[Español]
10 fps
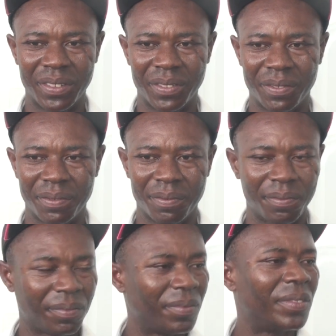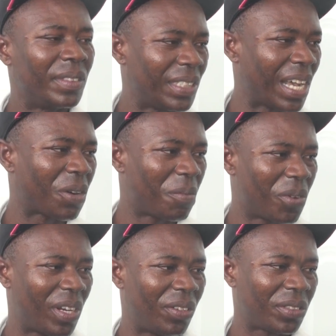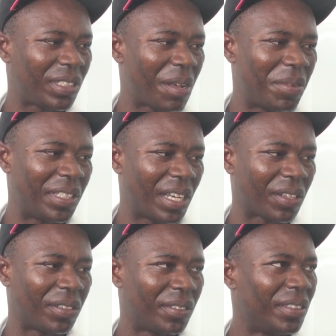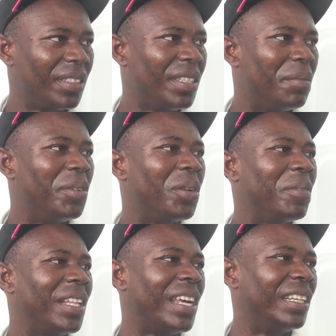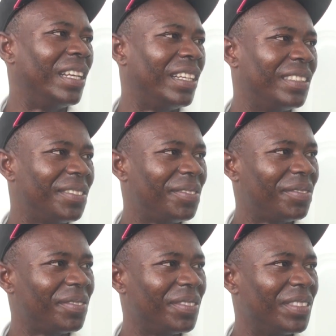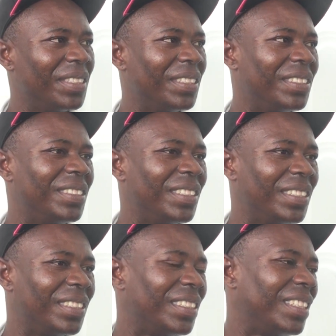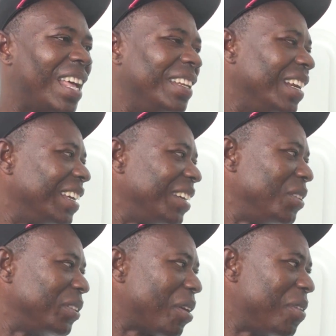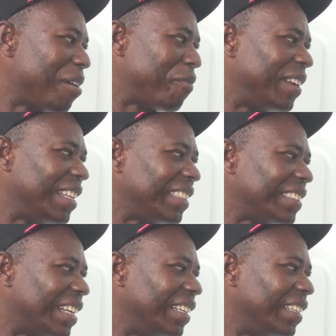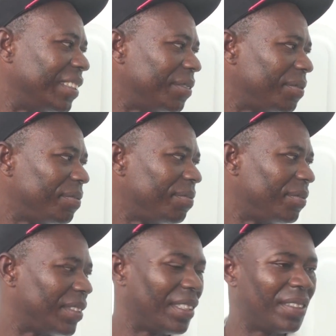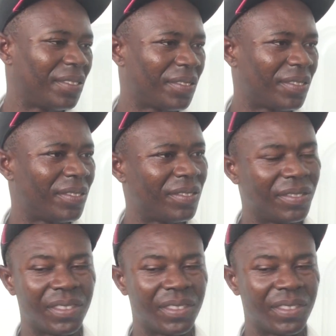Yaco, ¿qué se llama? Yaco Moreno, se llama Yaco. Mi nombre es Daniel. ¿Daniel, ¿Daniel qué? Daniel Guerrero, yo trabajo en la Feria Artesanía. Sí, okay. Daniel Guerrero.